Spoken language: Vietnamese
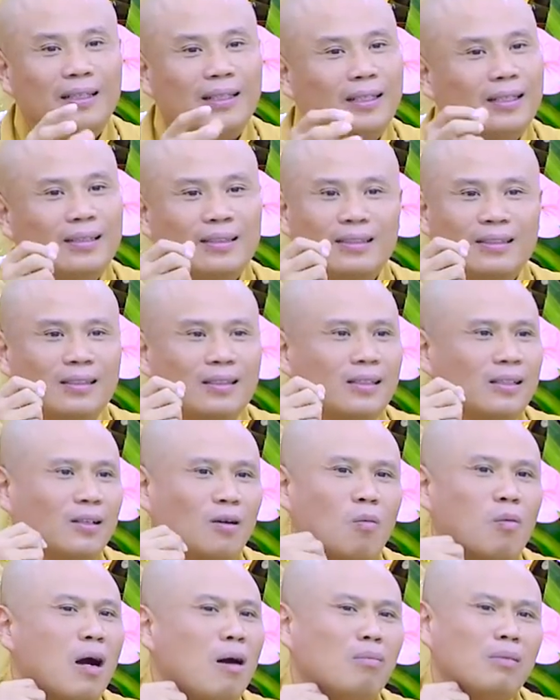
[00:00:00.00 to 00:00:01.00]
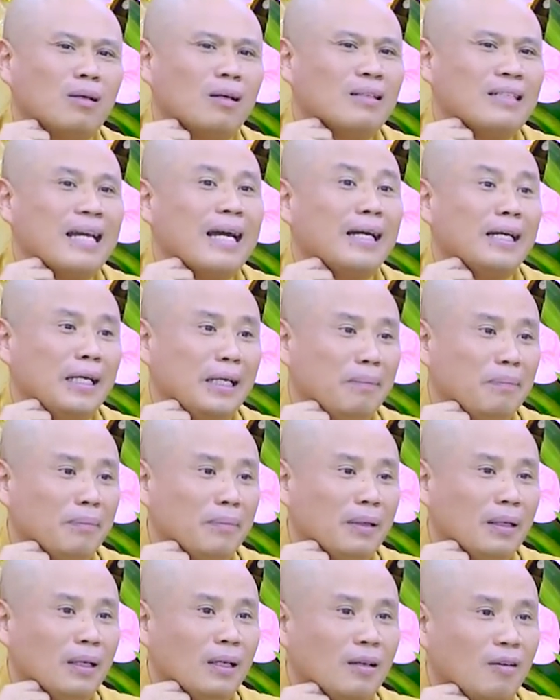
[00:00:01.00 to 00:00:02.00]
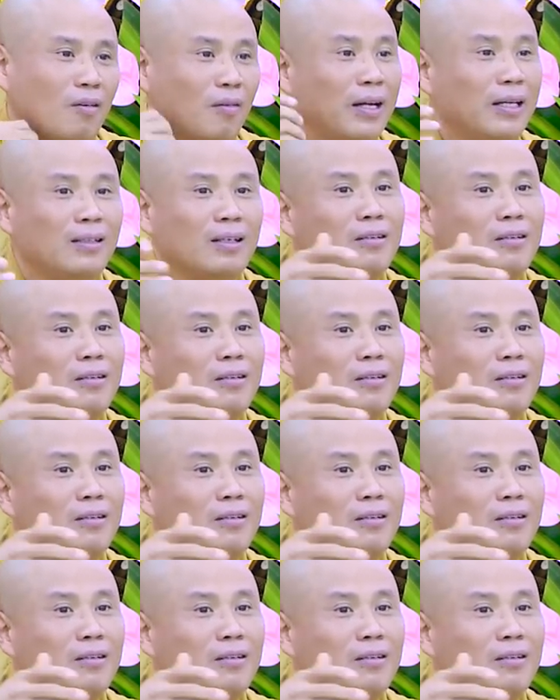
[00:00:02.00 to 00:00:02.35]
thì cũng không có trang nghiêm. Còn đi